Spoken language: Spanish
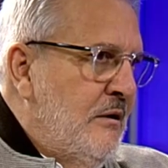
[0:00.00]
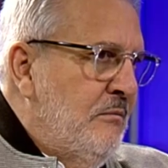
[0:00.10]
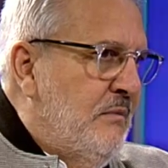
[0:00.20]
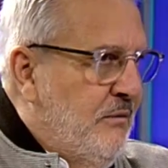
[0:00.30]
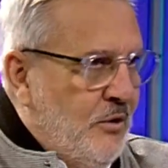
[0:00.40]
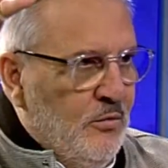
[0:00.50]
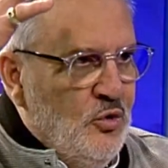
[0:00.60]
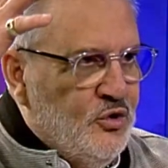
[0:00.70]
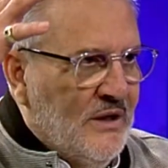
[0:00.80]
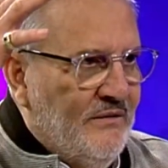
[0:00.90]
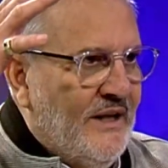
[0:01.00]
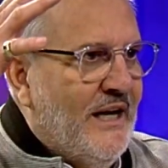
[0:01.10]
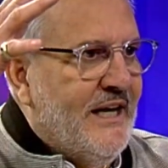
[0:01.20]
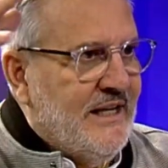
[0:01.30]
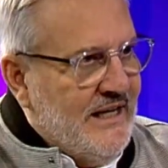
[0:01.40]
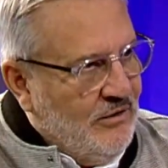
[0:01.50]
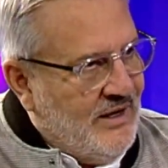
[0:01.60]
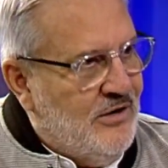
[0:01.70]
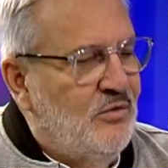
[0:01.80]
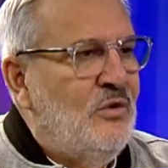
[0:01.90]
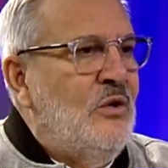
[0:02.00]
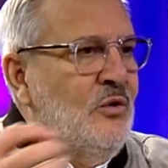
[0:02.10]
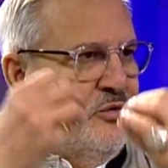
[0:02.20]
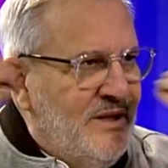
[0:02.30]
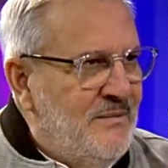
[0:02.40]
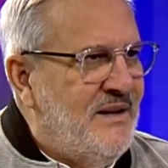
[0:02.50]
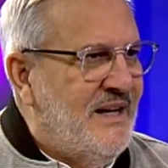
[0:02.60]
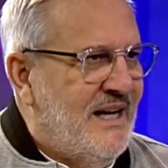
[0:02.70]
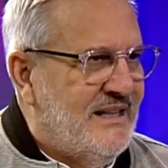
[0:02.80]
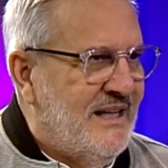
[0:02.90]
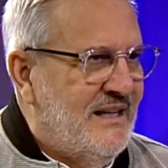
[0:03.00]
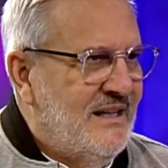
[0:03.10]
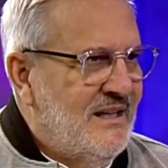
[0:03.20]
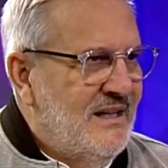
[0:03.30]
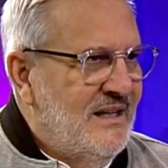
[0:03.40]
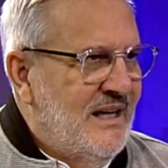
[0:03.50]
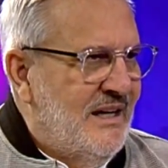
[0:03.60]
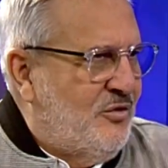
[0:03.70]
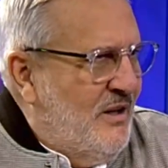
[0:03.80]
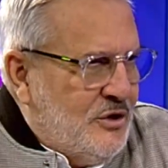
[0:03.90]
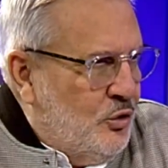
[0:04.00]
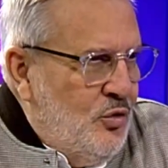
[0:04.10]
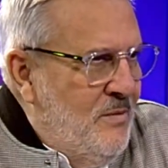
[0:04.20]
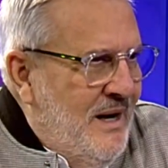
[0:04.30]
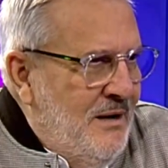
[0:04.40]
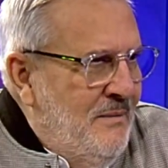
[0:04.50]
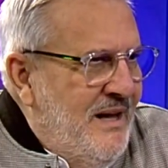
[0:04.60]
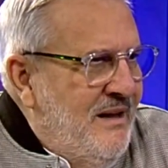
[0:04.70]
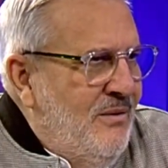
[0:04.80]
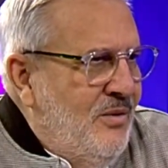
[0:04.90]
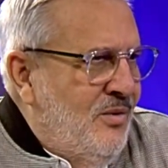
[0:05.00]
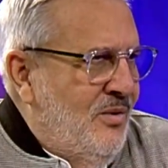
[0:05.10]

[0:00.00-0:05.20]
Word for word: vivió mucho en la vida alegre y ahora hay un, dime direte. ¿Eso le suma al medio?